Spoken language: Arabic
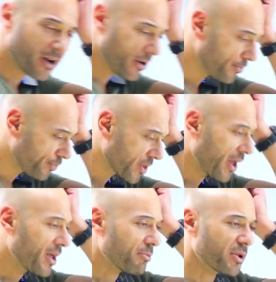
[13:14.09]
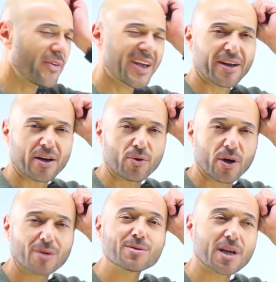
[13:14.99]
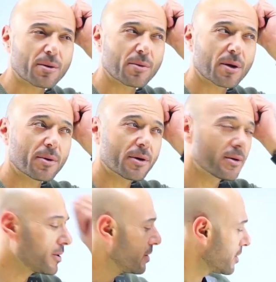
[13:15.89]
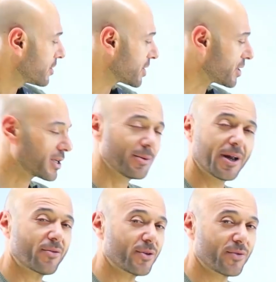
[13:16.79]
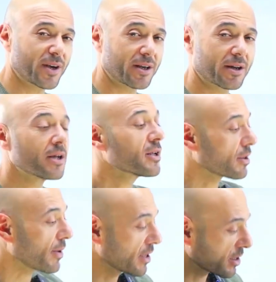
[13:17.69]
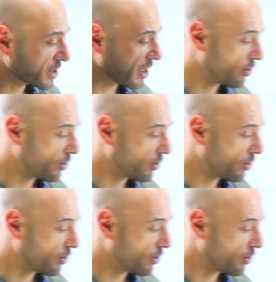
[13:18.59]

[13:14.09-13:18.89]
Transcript: ها بدي أفكر أنا وياك خمسة أكبر من أربعة؟ صدقني ما احنا عارفين نفكر طب خلينا نتصل على